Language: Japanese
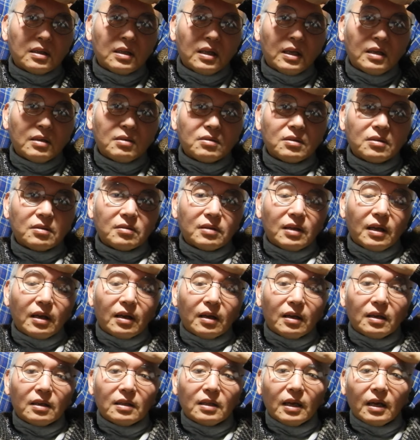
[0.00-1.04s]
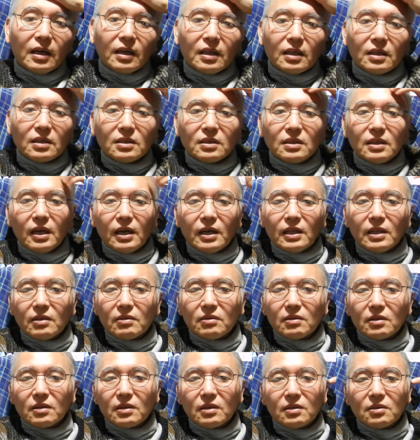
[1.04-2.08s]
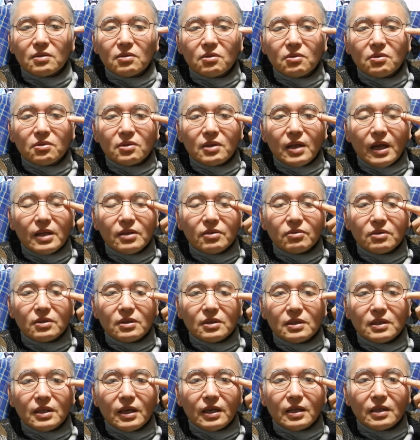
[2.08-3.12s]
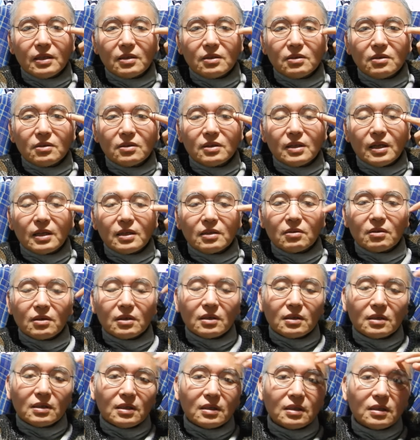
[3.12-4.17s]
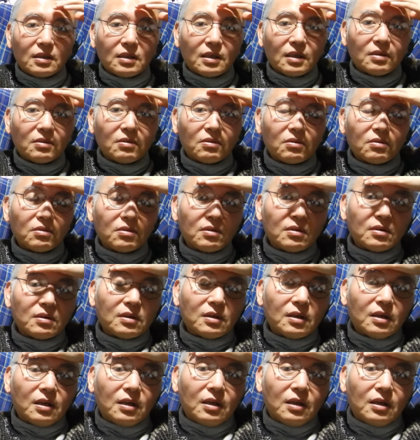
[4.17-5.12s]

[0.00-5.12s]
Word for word: できるってだけだけでつなげてるそういう単純につなげて縫ったり接続